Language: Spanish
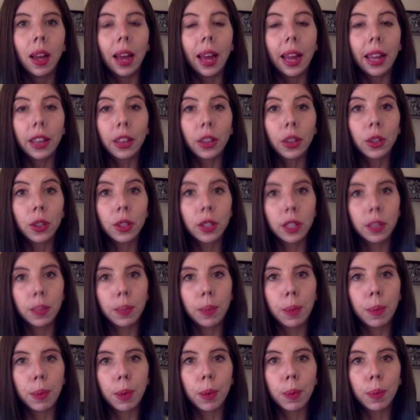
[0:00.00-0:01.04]
Entonces
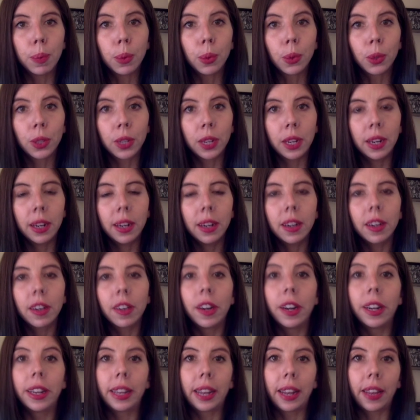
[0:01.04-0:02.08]
me propuse
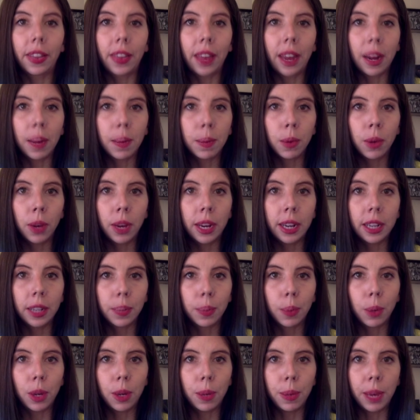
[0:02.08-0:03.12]
retratar a
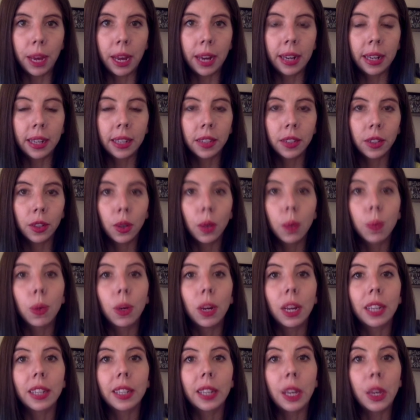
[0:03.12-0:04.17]
mujeres bolivianas como
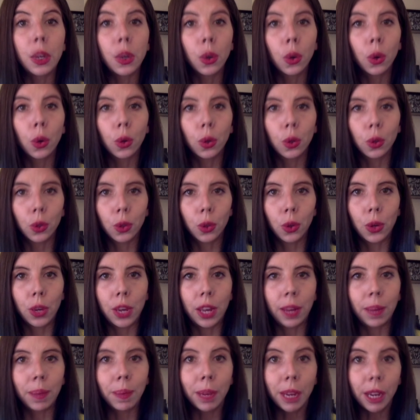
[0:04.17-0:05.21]
las que yo conozco
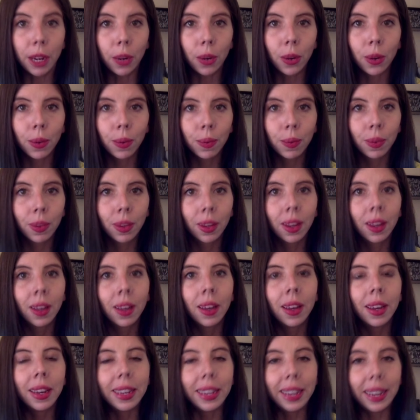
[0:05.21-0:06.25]
y admiro,
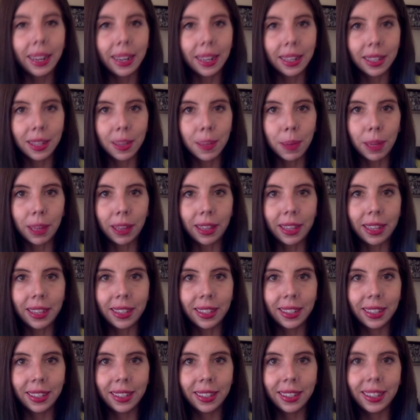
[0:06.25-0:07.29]
llenas de
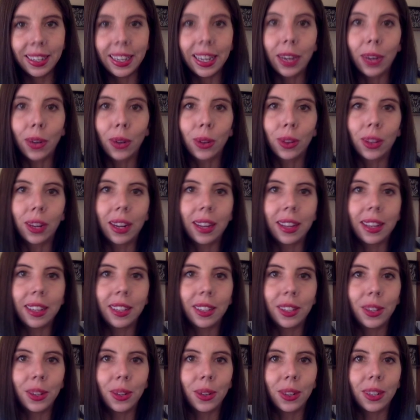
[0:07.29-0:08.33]
matices y
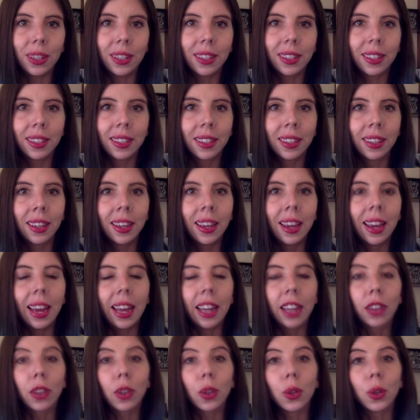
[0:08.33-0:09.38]
contradicciones
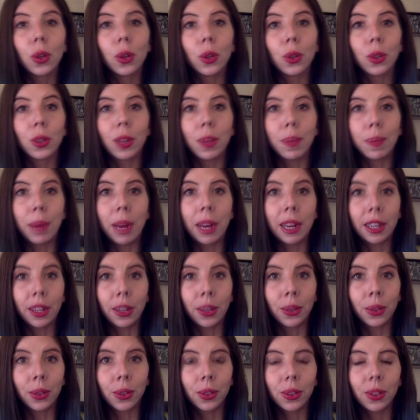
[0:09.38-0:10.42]
en todos los
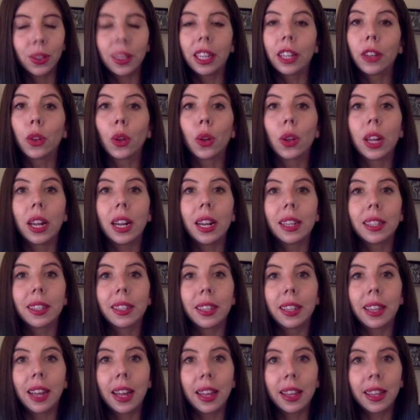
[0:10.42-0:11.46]
tamaños, de todas
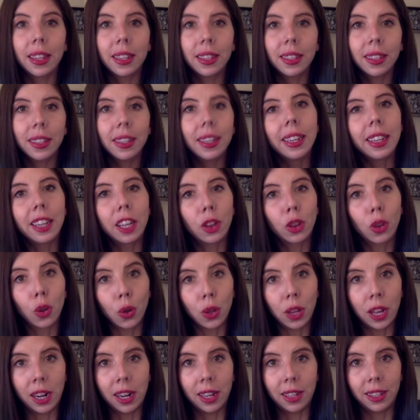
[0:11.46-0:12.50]
las edades y de
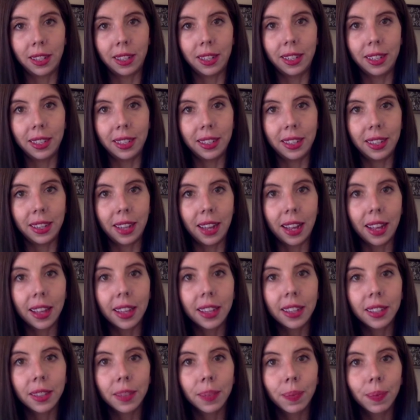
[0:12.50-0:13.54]
todas las
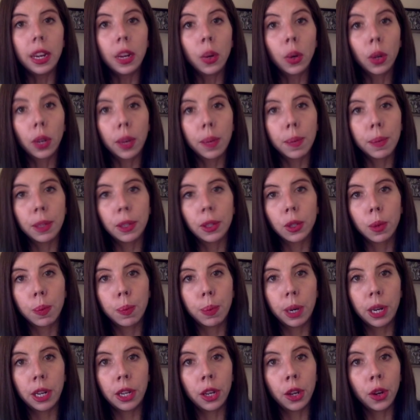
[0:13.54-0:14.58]
etnicidades. Lo que me
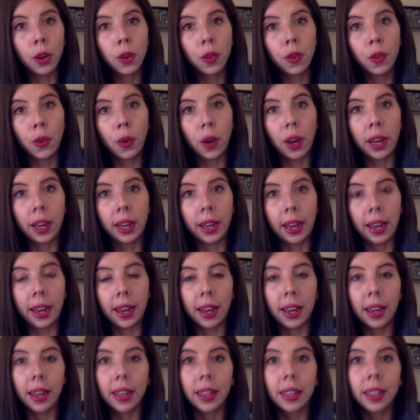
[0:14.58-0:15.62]
sorprendió fue
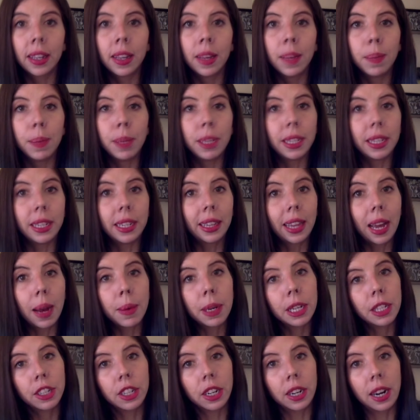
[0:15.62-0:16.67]
que me
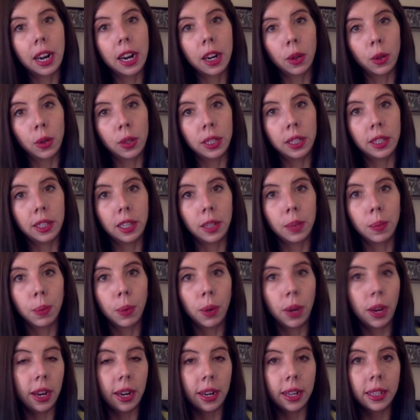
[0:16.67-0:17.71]
sentaba a charlar con estas
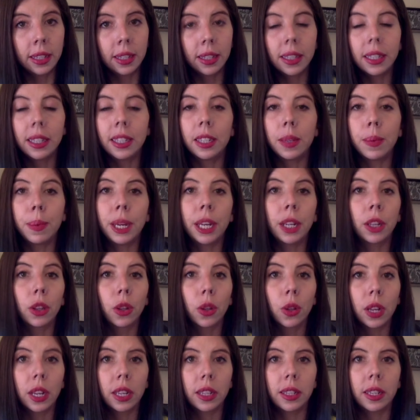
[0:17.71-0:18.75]
mujeres y si bien
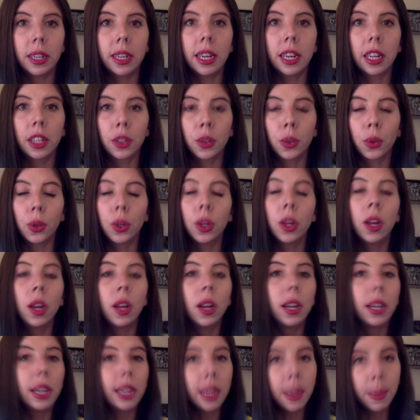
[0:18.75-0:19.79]
todas ellas son
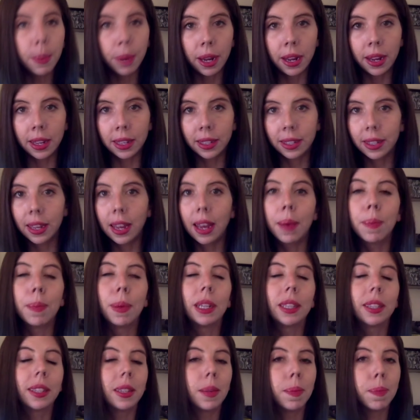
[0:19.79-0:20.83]
libres,
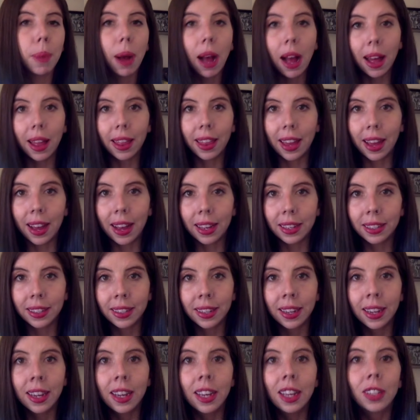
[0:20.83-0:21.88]

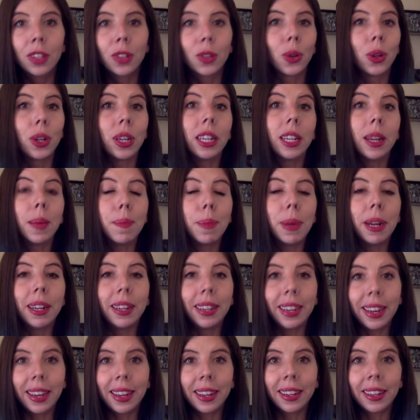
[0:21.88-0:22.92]
emancipadas, son
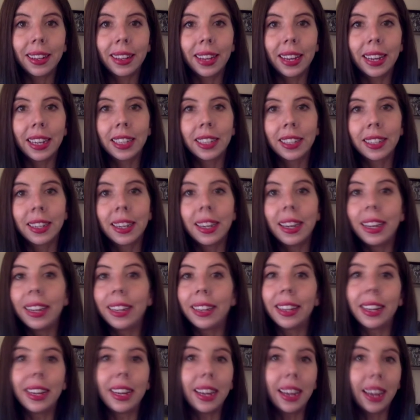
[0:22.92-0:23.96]
independientes,
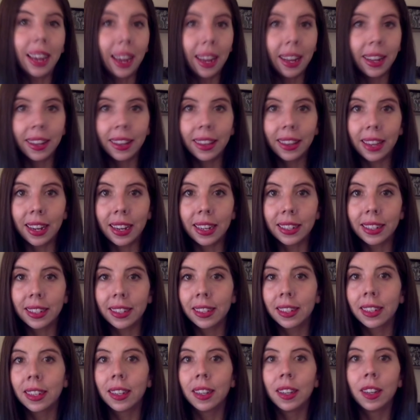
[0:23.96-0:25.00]

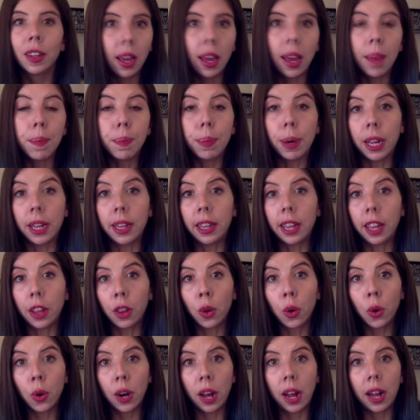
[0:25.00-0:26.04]
inteligentes,
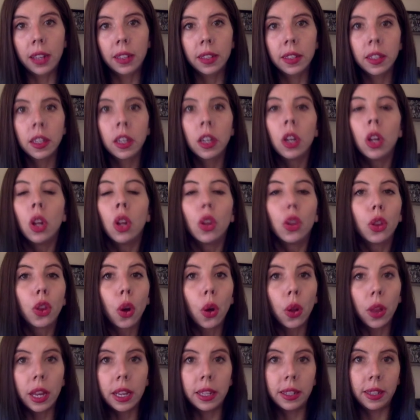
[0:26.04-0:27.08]
emprendedoras,
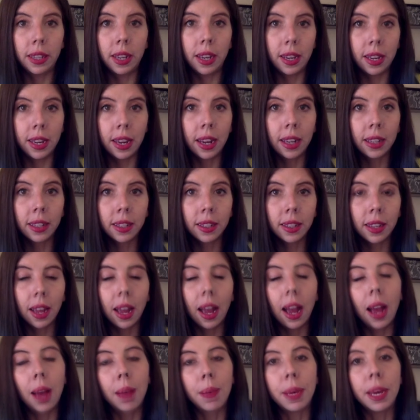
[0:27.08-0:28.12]
todas ellas
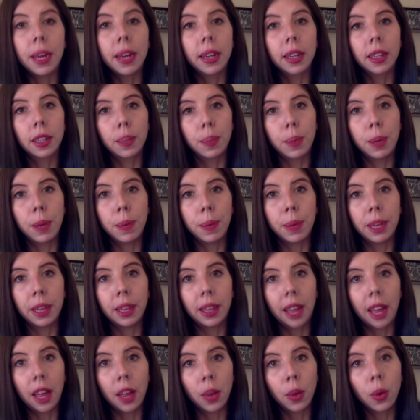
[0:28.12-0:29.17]
habían
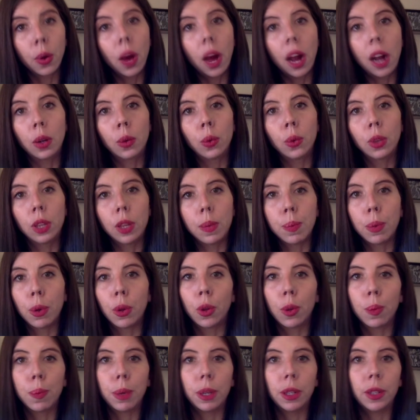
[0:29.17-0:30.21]
experimentado algún tipo
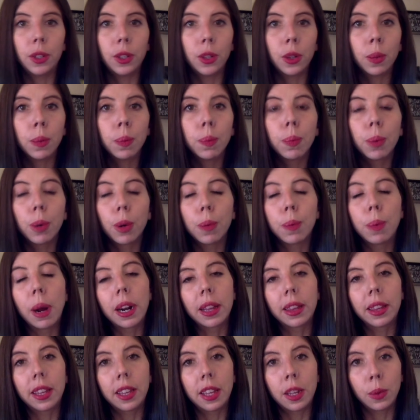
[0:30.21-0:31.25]
de opresión por
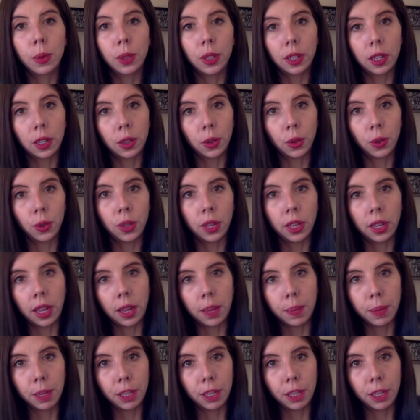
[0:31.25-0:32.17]
parte de nuestra sociedad